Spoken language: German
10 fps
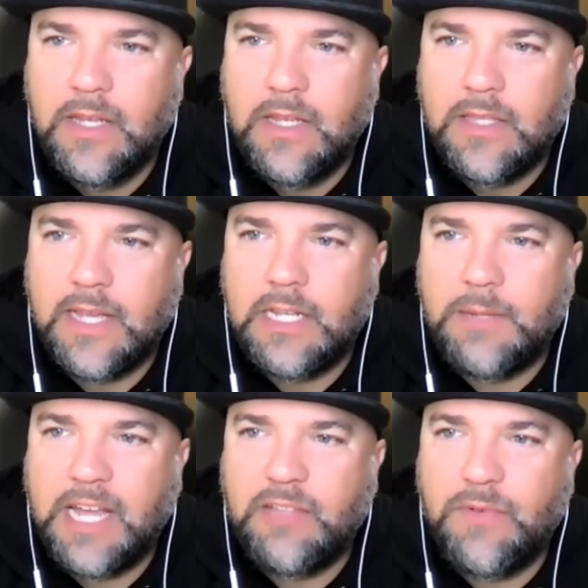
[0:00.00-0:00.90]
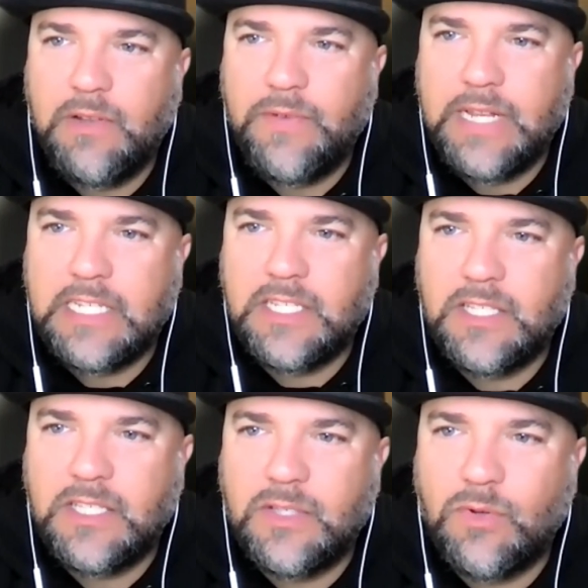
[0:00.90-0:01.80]
Ich denke, die Mehrheit will
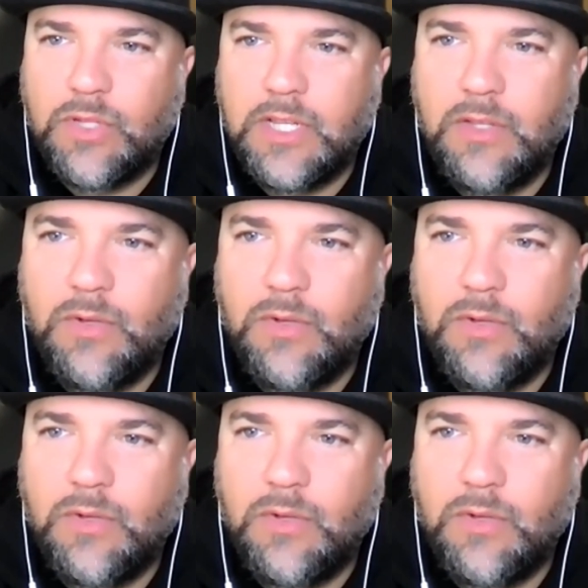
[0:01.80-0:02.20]
wenigstens dorthin.